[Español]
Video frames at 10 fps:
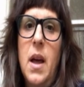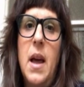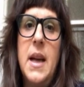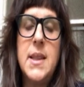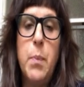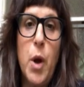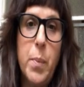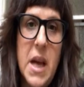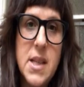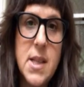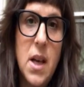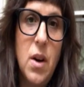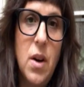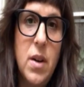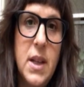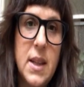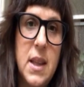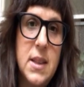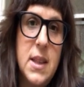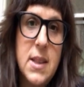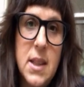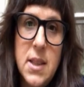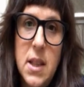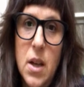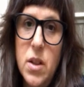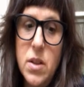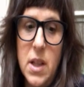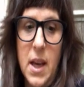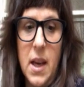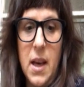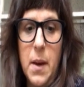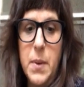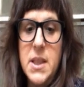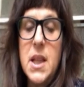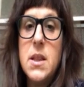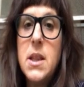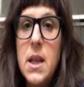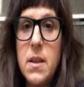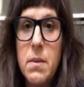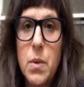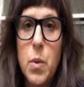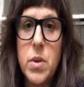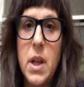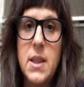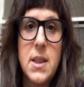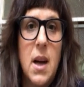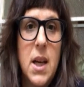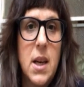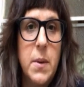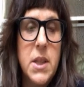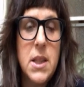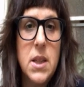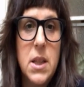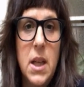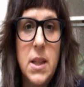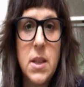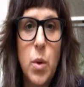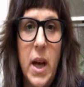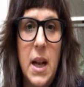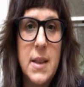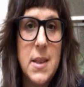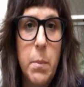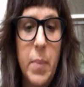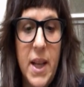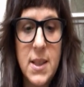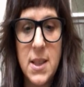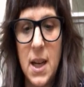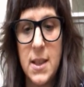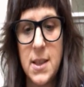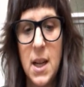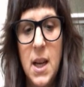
expropiación y estatización de Vicentín. Ustedes saben que Vicentín es una de las empresas